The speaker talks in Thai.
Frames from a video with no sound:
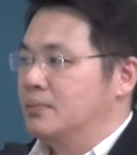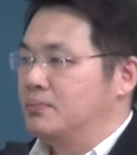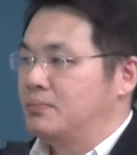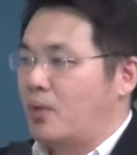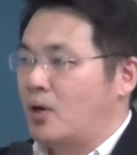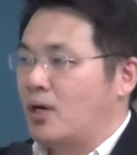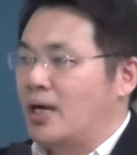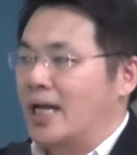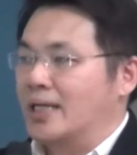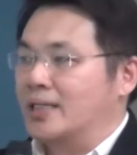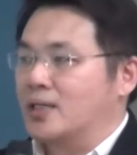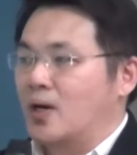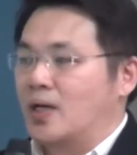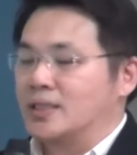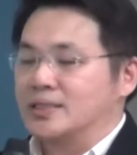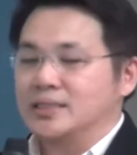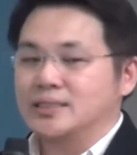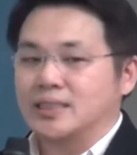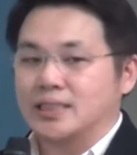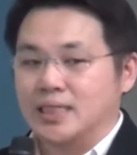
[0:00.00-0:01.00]
ป้องกันก่อน
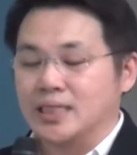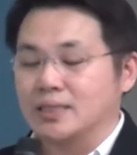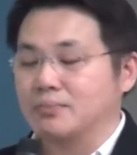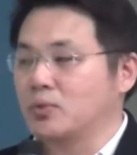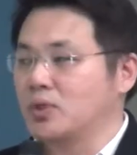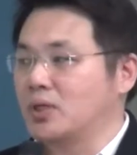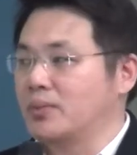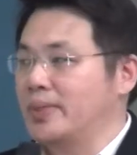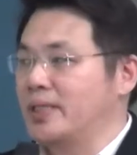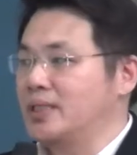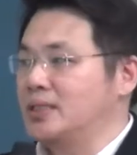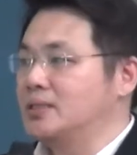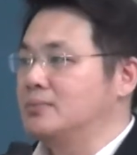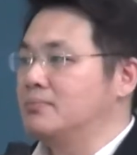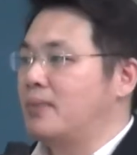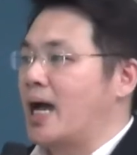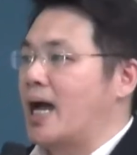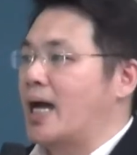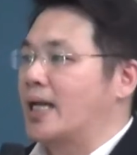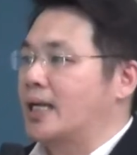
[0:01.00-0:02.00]
ที่จะเกิดมลพิษขึ้น
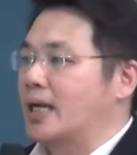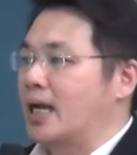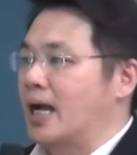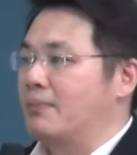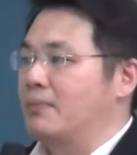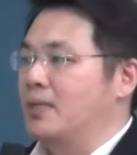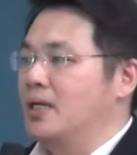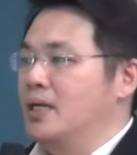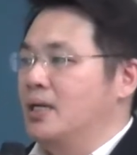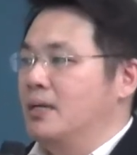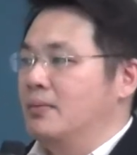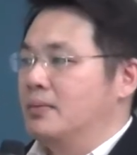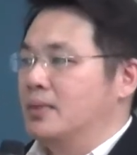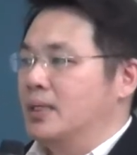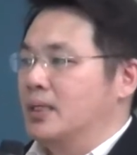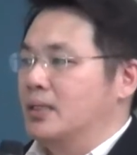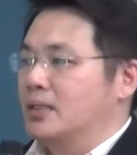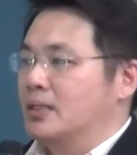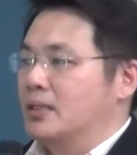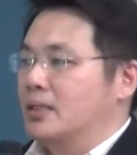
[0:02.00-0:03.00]
มานะครับ
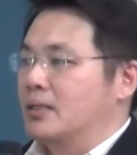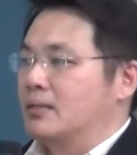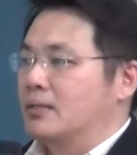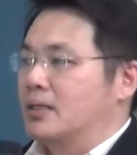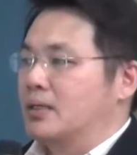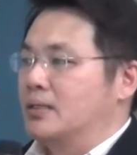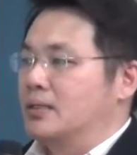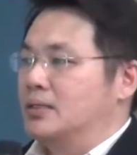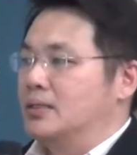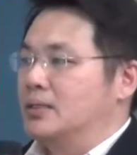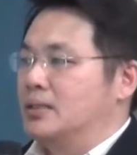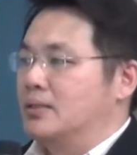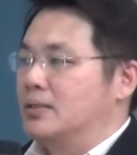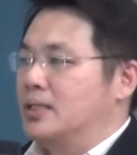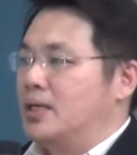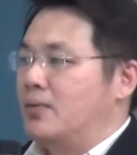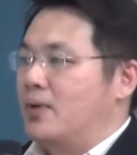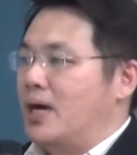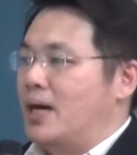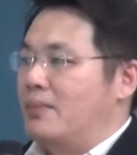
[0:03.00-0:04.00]
หรือเรา
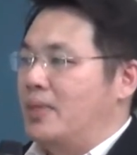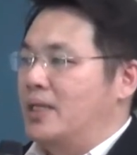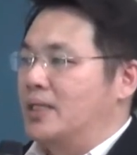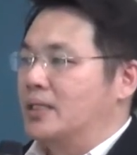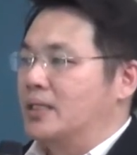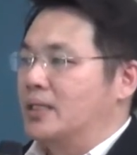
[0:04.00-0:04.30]
เรียกว่าเป็น